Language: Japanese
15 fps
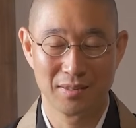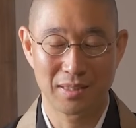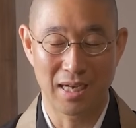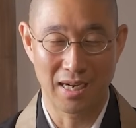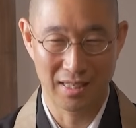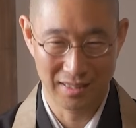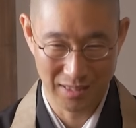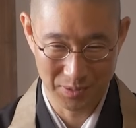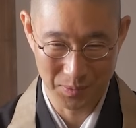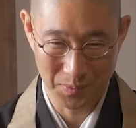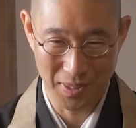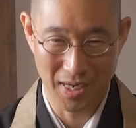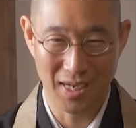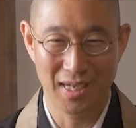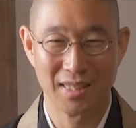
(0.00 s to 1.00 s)
空手と
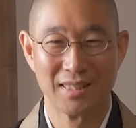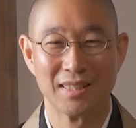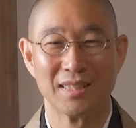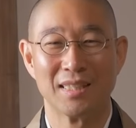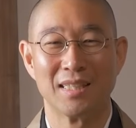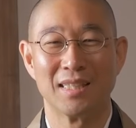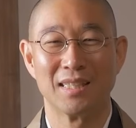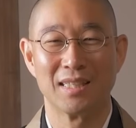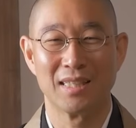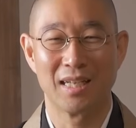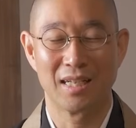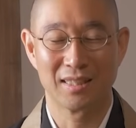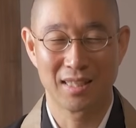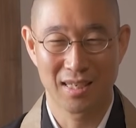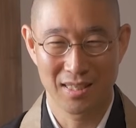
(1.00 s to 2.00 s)
か
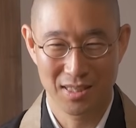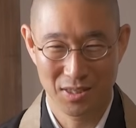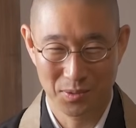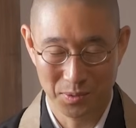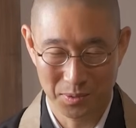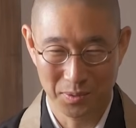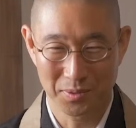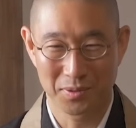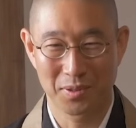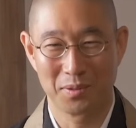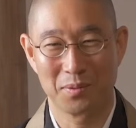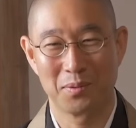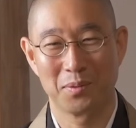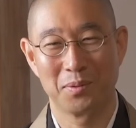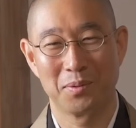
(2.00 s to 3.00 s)
新しいことってい
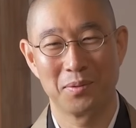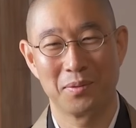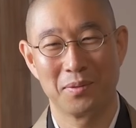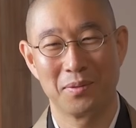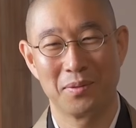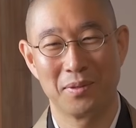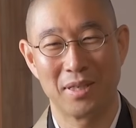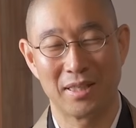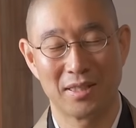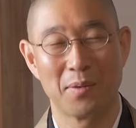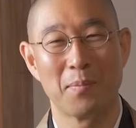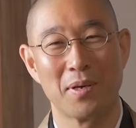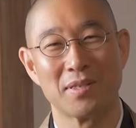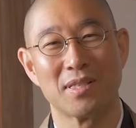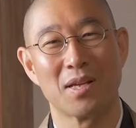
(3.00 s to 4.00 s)
うのをやって
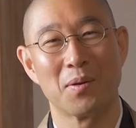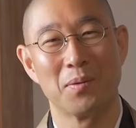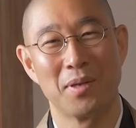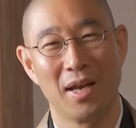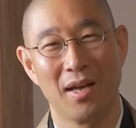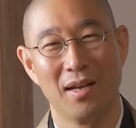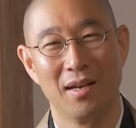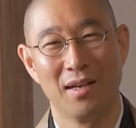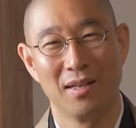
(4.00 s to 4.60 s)
ましたので、